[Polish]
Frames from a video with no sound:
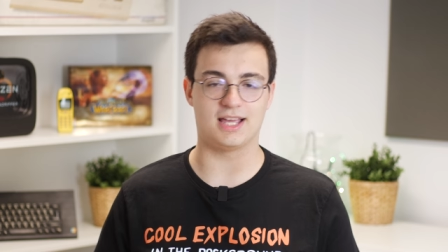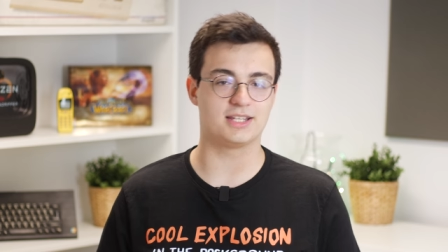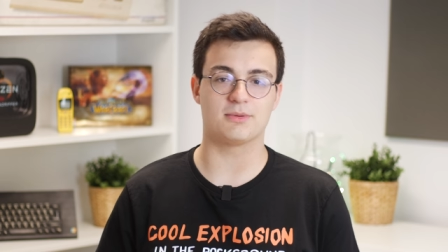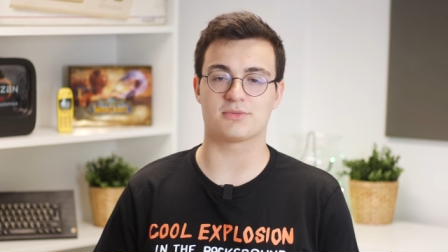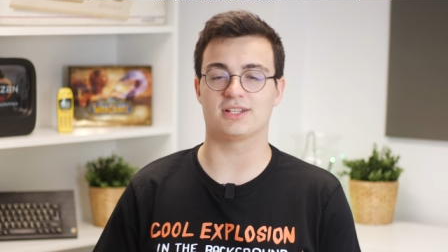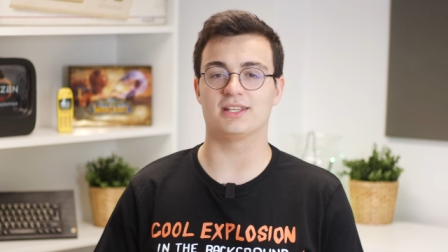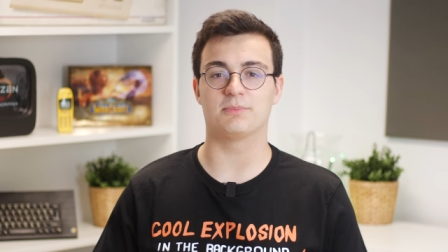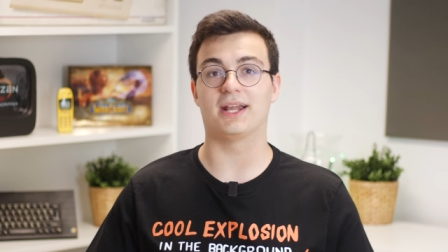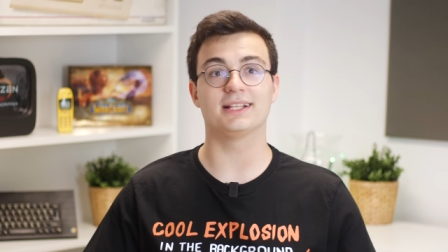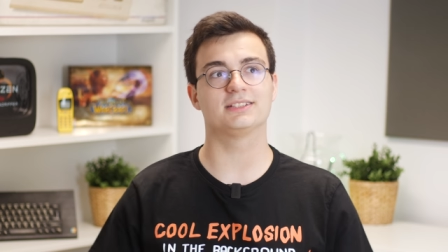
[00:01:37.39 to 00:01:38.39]
ja nie mam żadnej
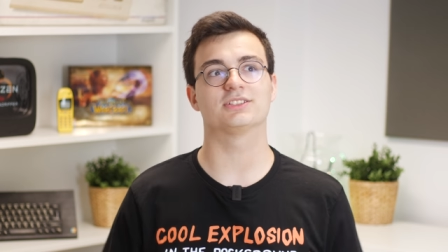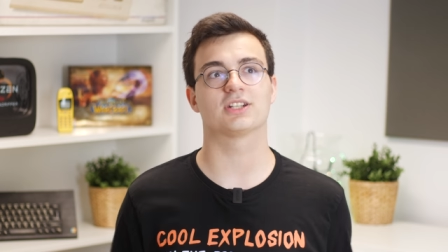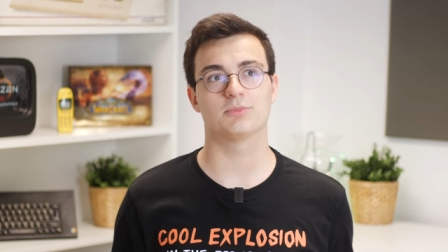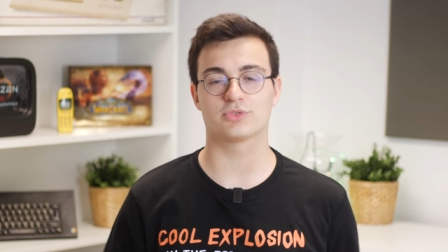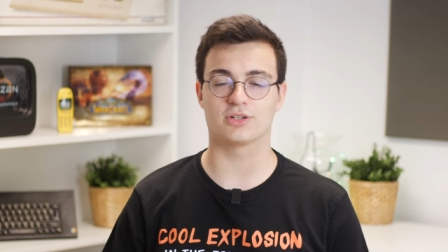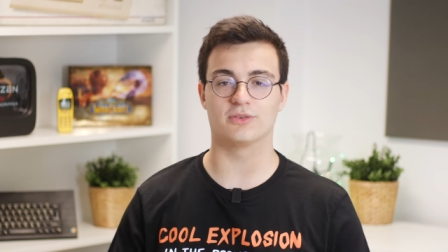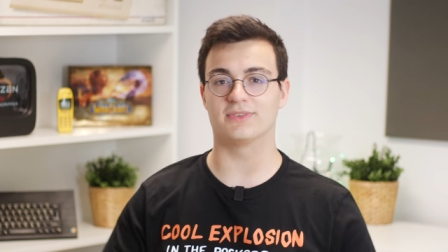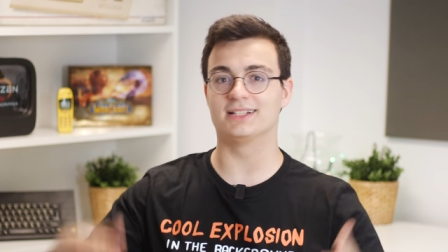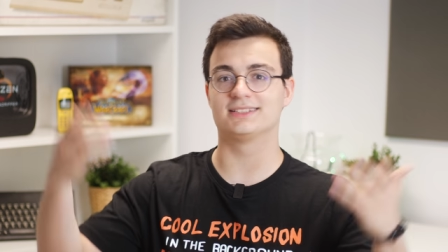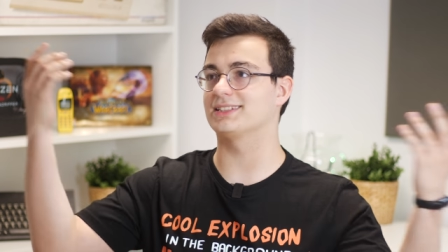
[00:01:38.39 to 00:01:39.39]
presji, że muszę go
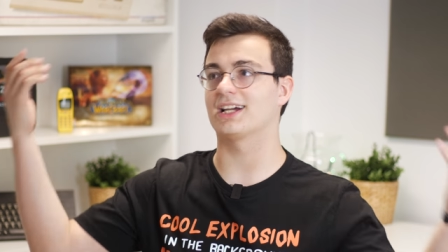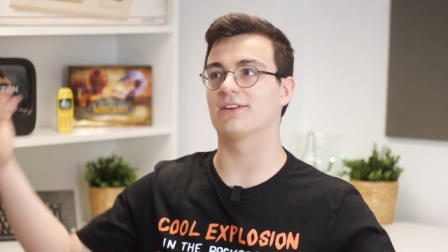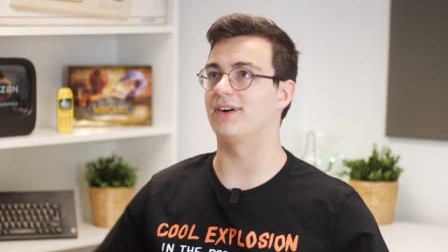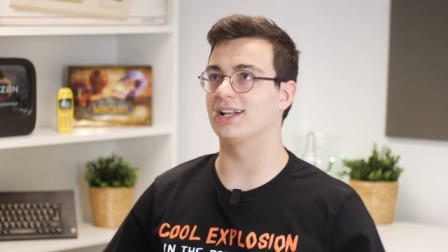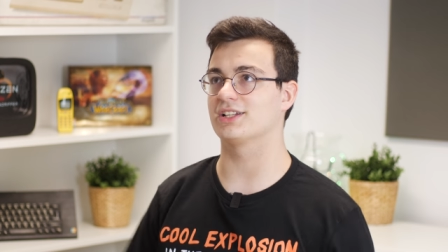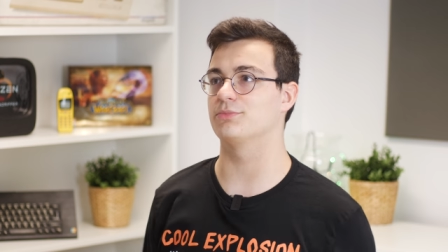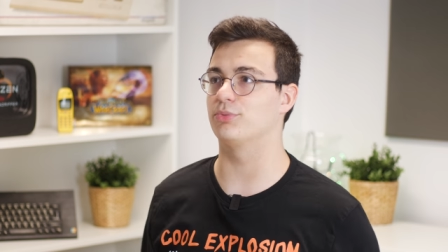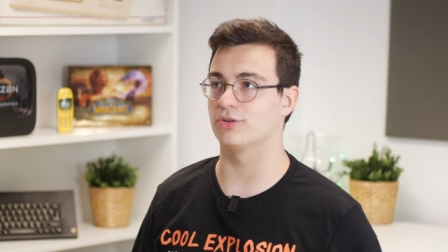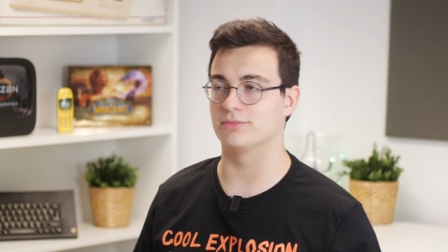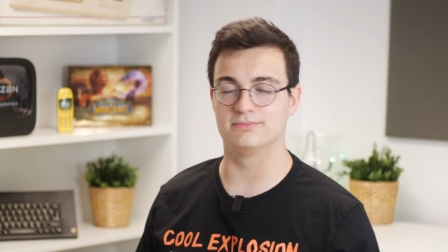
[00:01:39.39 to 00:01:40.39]
wielce zachwalać,
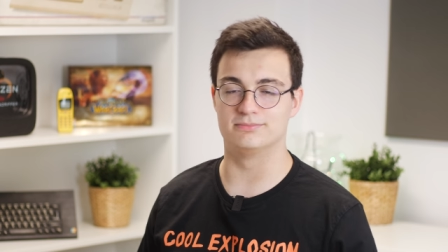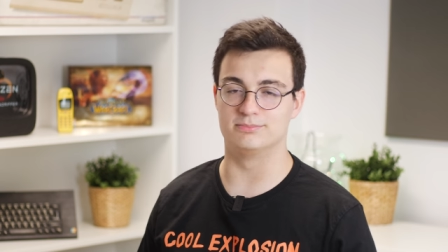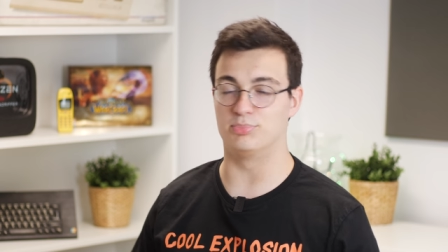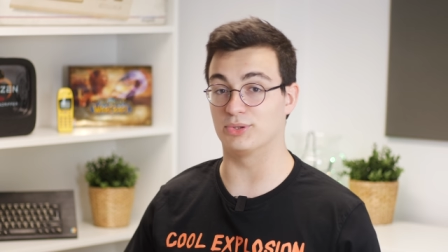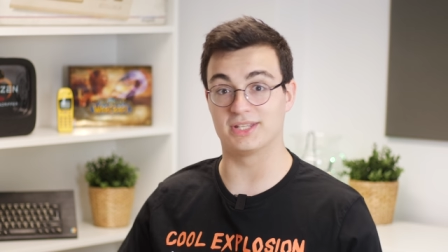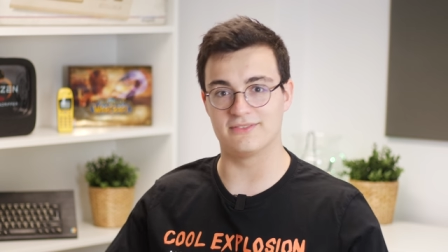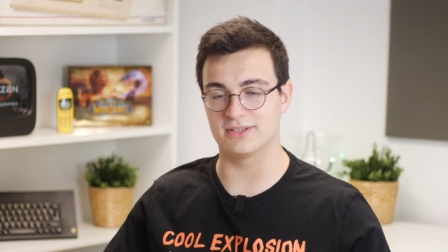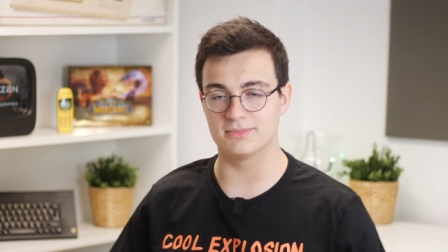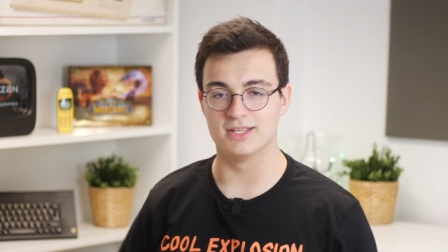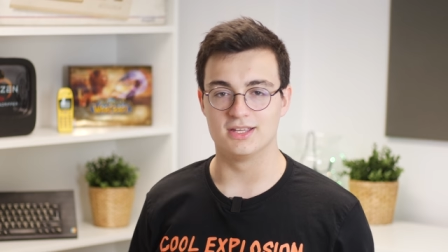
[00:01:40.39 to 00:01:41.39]
bo, bo nie
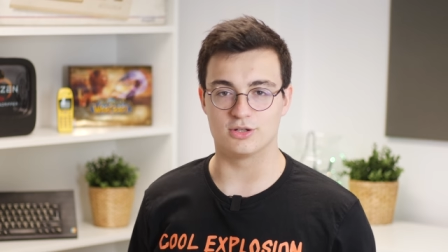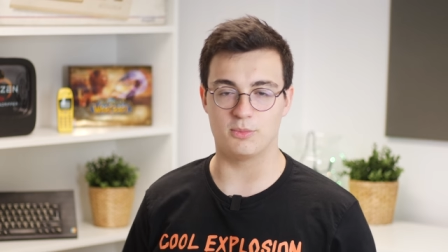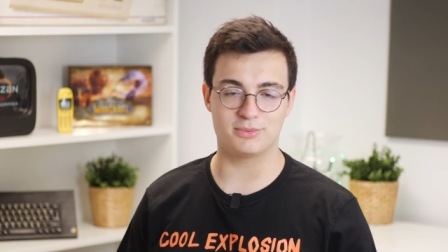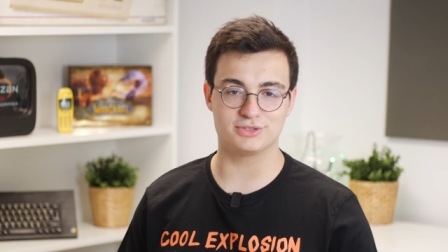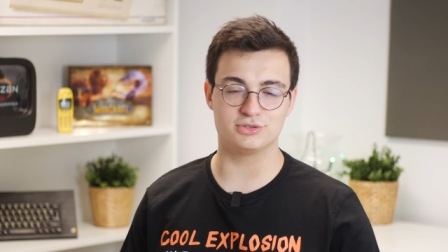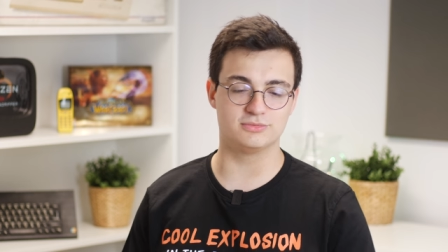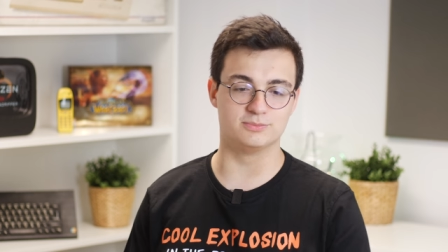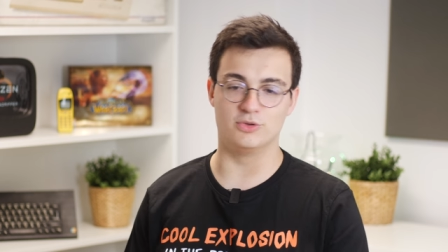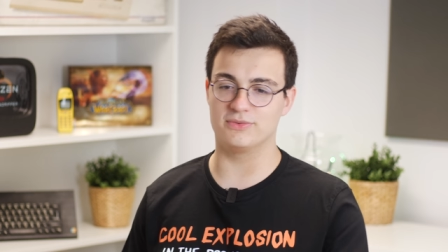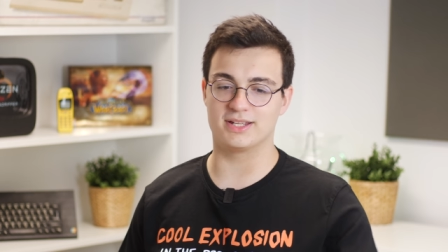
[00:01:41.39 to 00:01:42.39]
wiem, go po prostu
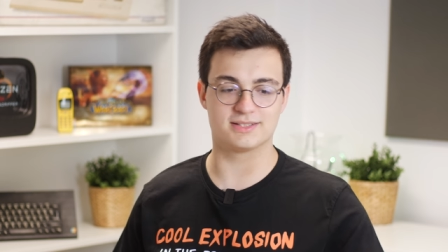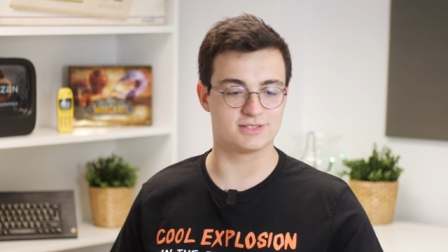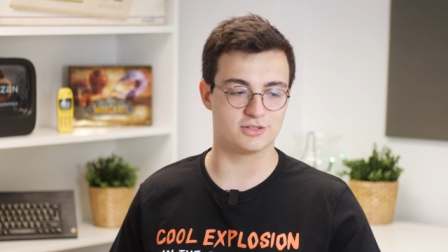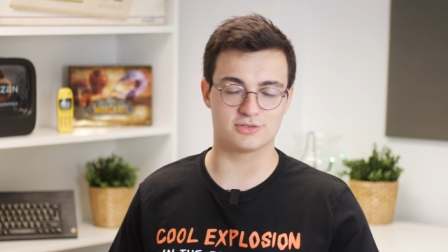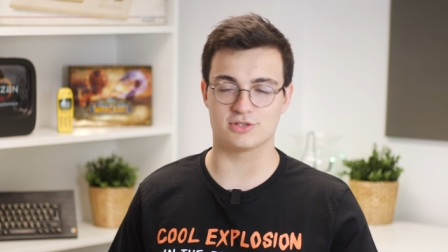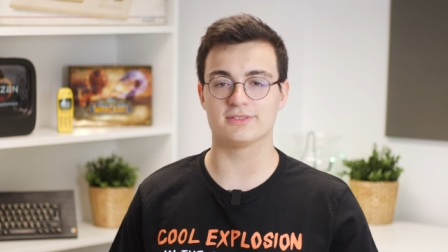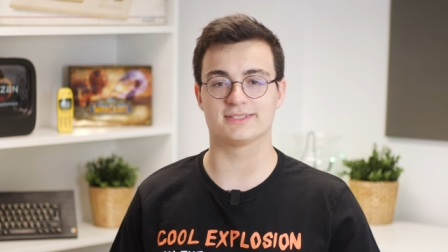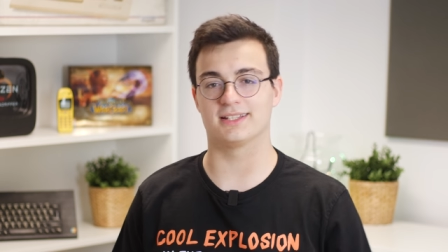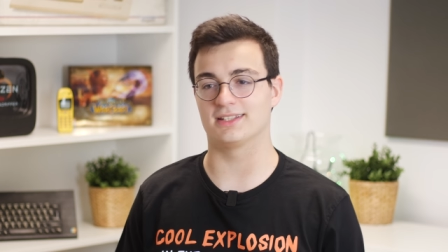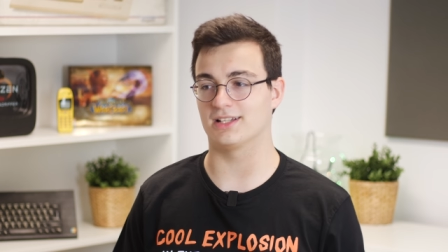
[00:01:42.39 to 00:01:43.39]
mówię co
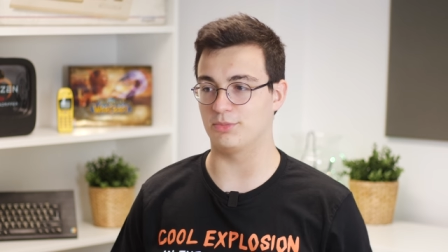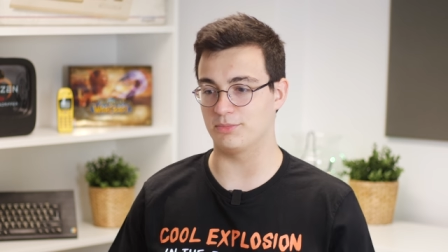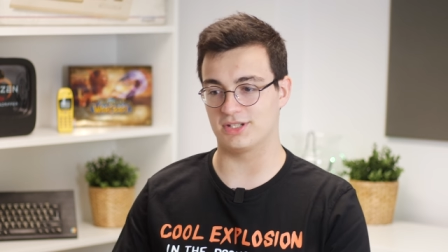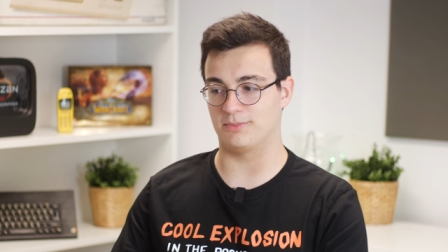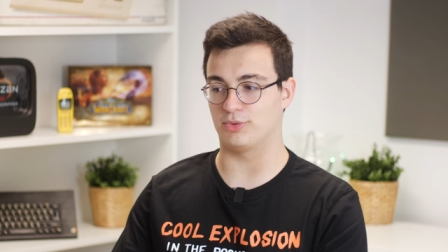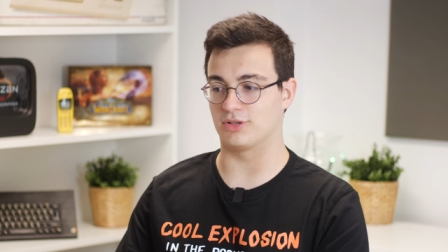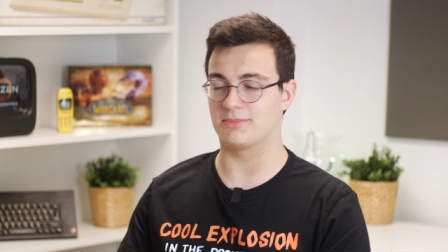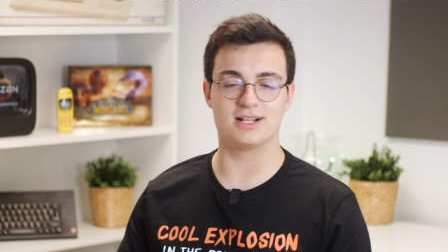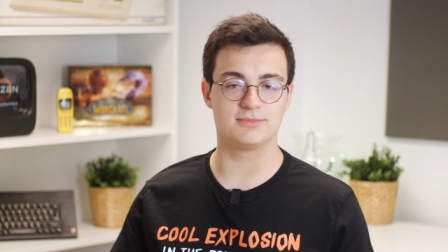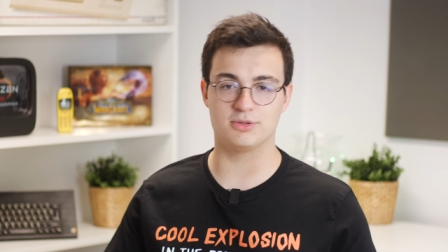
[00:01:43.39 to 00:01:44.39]
sądzę i albo mi się
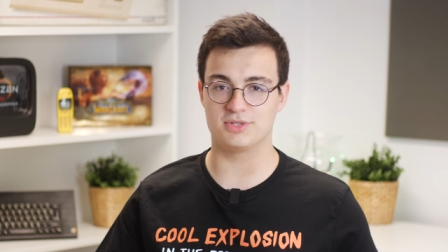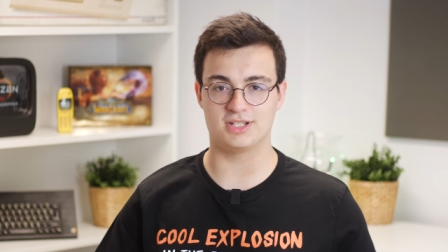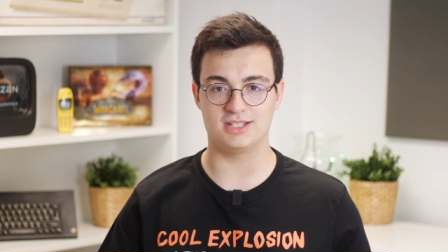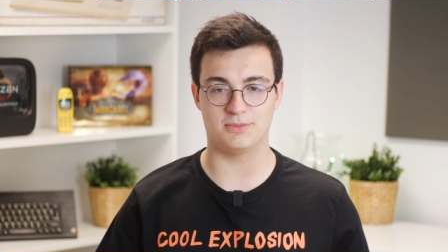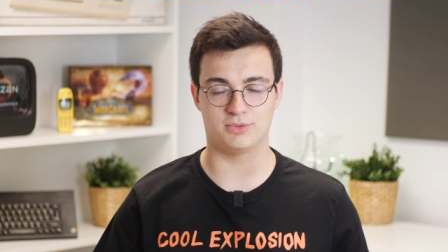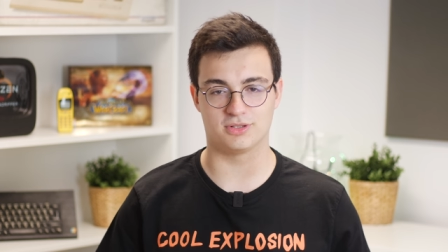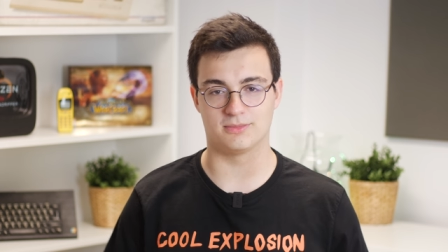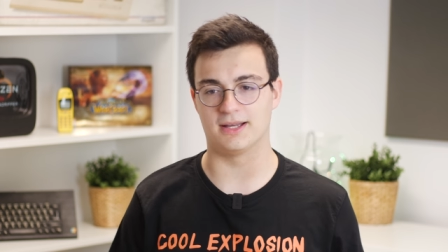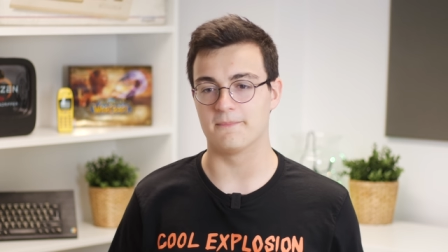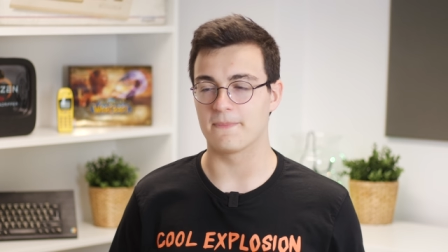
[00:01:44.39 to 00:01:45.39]
podoba, albo mi się nie
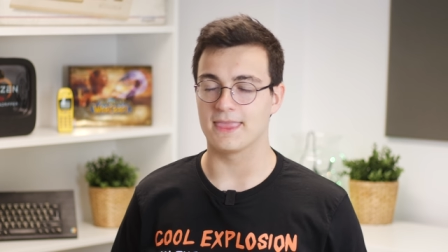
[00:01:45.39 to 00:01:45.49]
podoba.